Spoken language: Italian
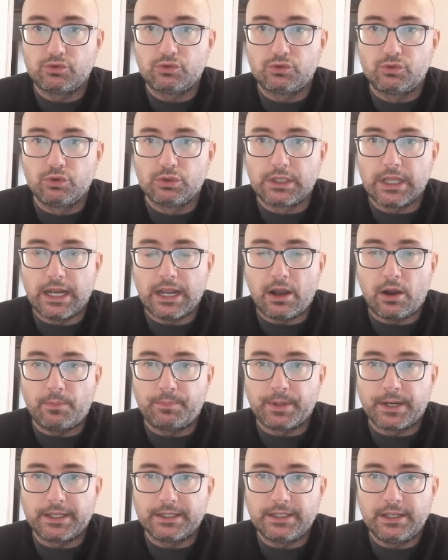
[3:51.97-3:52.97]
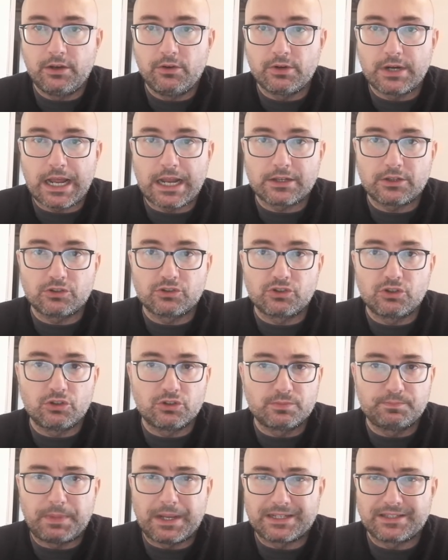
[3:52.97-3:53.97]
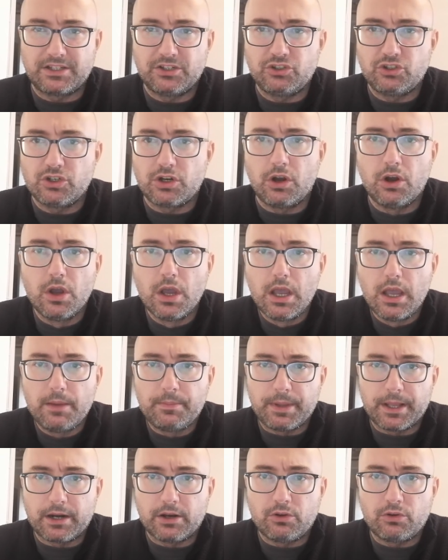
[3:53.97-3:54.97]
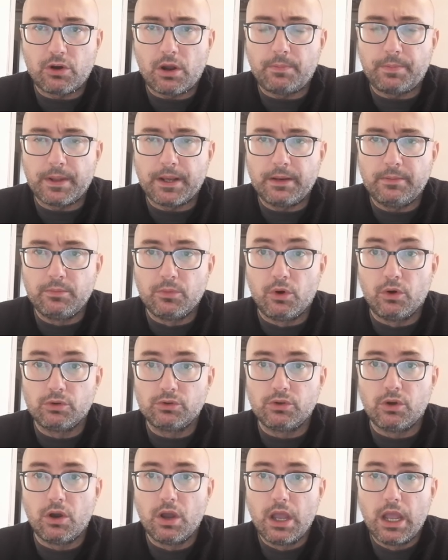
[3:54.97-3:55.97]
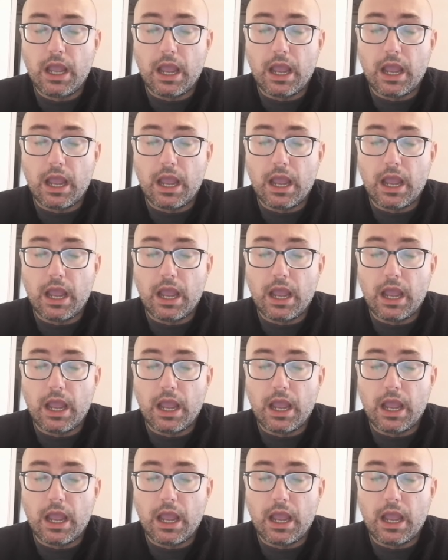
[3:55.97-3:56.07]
tutte le opere di Leonardo sono sparse in giro per l'Europa e il mondo,